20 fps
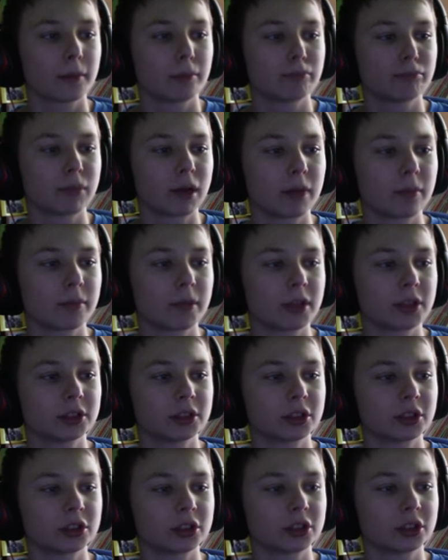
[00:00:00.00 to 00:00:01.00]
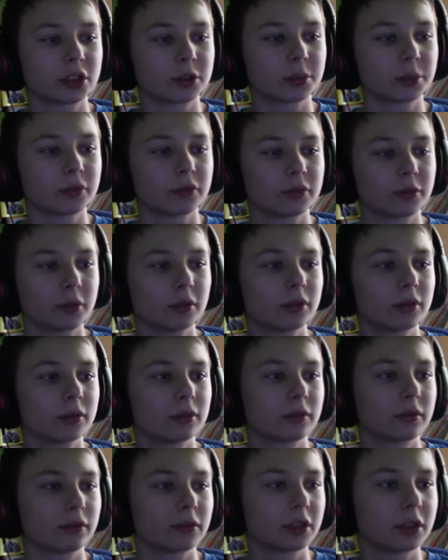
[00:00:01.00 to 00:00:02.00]
Mam nadzieję, że nikt mnie w tym,
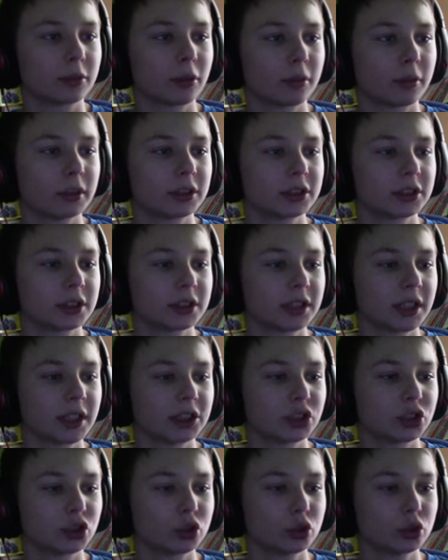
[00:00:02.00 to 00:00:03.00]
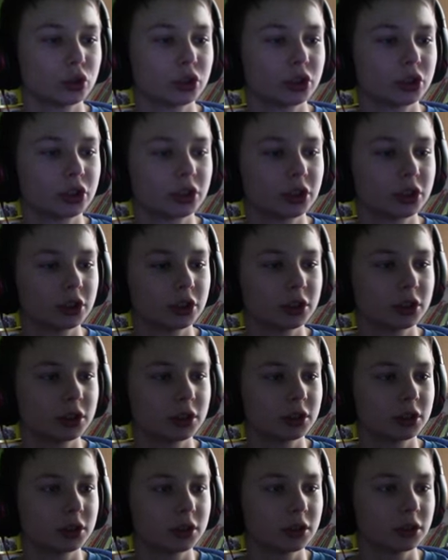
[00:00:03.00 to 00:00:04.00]
w tym momencie nie
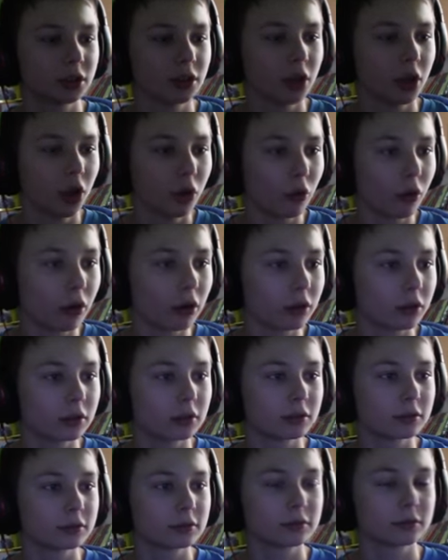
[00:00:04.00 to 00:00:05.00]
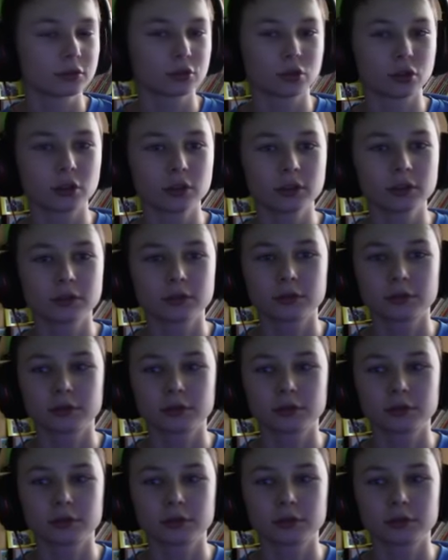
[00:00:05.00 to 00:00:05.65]
zrzuci. Ło! Co?